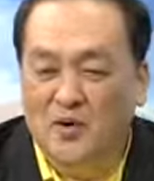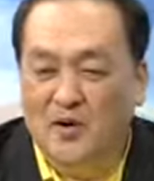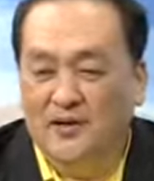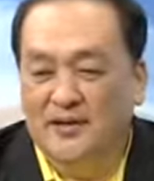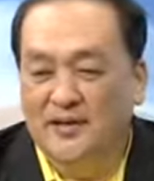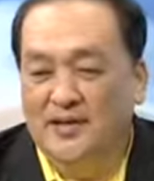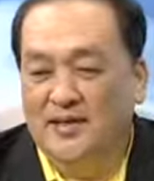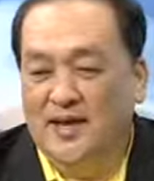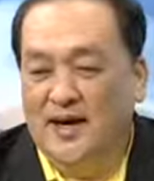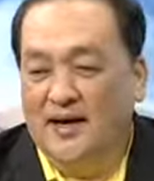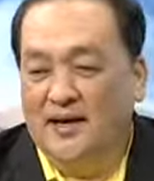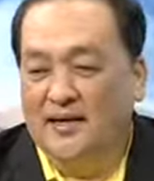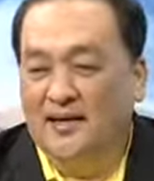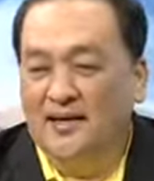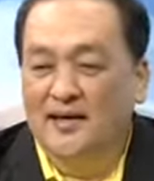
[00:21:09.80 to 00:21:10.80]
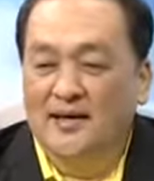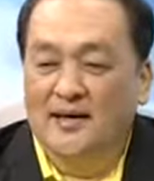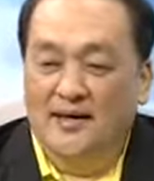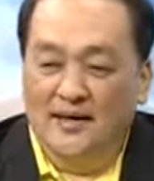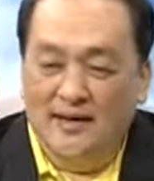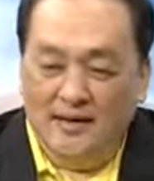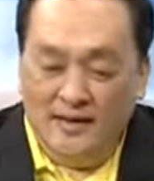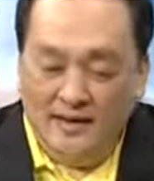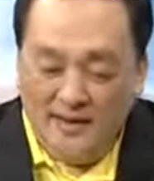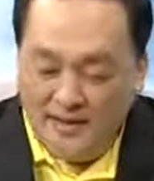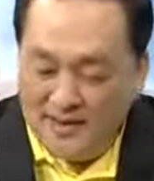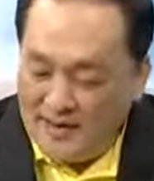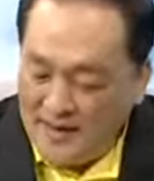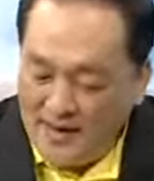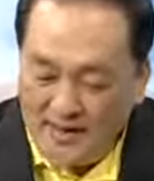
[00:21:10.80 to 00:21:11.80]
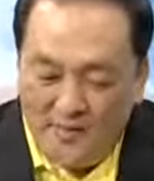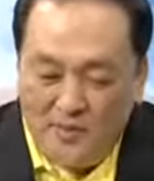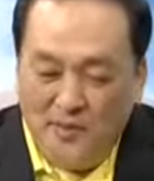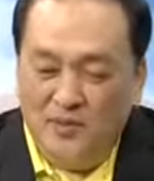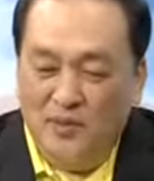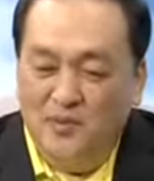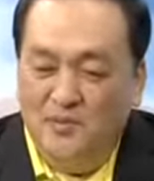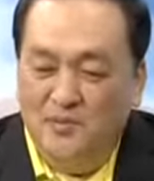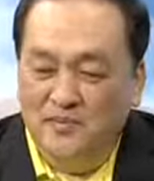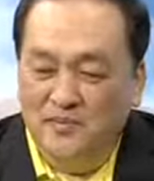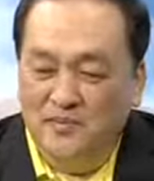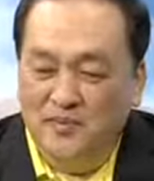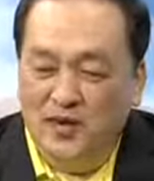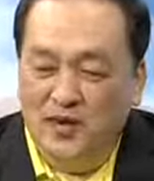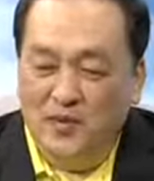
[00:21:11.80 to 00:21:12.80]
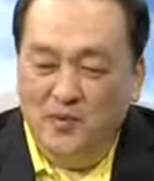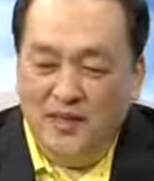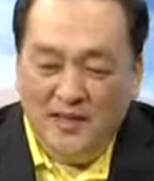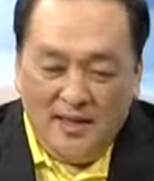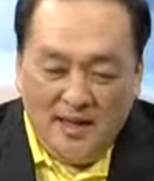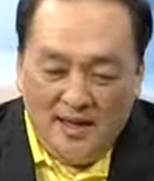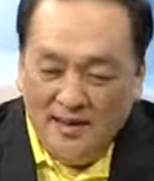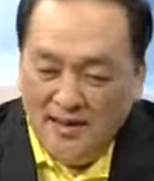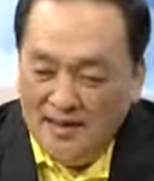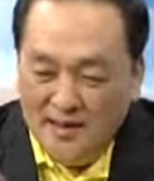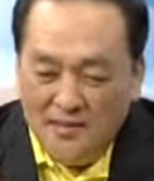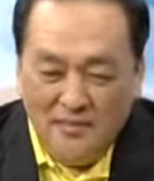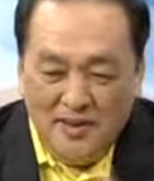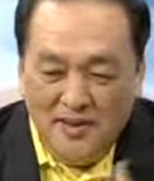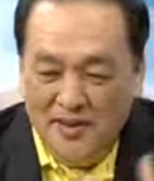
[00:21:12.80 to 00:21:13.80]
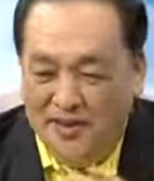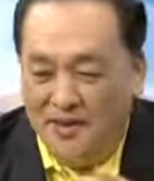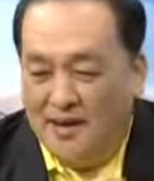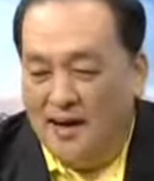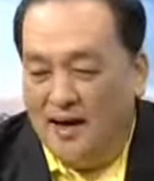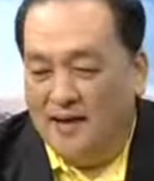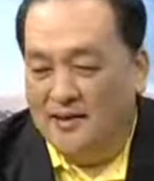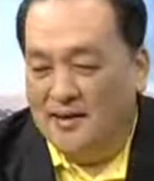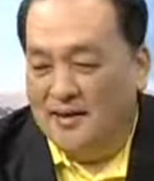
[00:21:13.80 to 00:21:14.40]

มมองหรือทิศทาง การคมนาคมของประเทศไทยที่จะมีการ